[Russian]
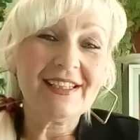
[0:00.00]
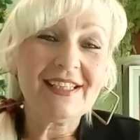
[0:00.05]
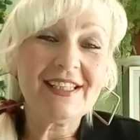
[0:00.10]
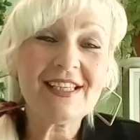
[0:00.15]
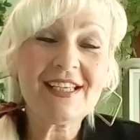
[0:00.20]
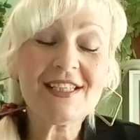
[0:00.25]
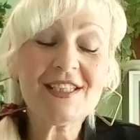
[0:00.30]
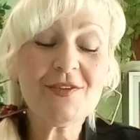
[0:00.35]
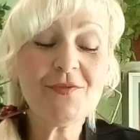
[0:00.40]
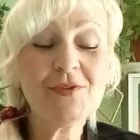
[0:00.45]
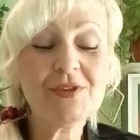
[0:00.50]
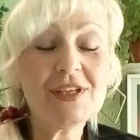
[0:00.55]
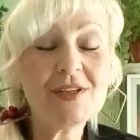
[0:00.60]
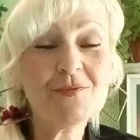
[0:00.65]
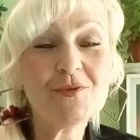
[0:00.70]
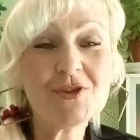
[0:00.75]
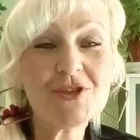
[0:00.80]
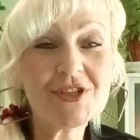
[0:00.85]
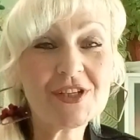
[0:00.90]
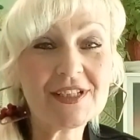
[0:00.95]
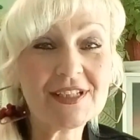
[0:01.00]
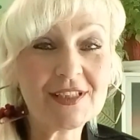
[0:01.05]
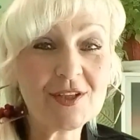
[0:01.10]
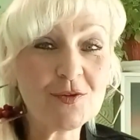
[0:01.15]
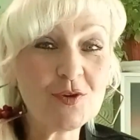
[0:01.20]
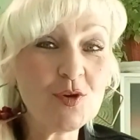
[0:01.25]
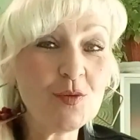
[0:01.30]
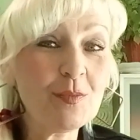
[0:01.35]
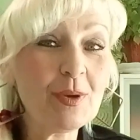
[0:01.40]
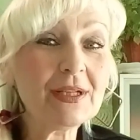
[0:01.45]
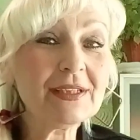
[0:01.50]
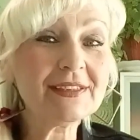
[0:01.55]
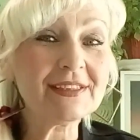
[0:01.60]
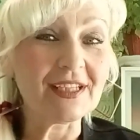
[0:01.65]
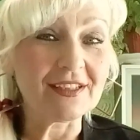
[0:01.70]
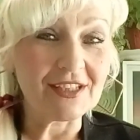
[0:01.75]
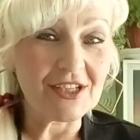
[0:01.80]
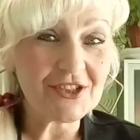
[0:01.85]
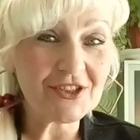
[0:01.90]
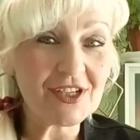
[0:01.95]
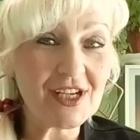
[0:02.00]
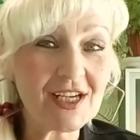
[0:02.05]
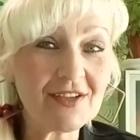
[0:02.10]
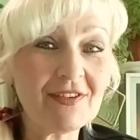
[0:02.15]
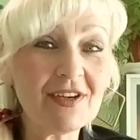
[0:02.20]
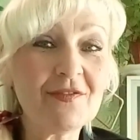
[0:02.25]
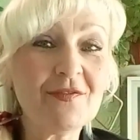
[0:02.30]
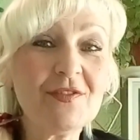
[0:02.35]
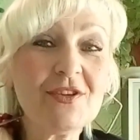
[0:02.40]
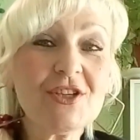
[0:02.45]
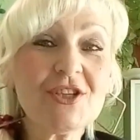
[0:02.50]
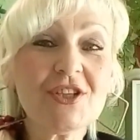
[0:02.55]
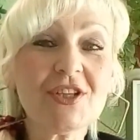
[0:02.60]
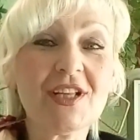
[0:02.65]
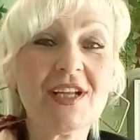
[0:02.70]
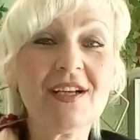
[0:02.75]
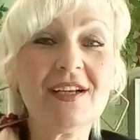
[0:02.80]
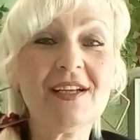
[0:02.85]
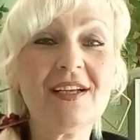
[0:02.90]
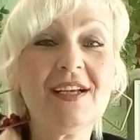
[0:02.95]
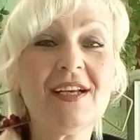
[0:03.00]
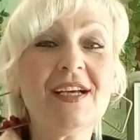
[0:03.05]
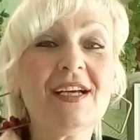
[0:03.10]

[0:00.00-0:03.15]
Я сегодня немножечко с такой болталочкой к вам вышла.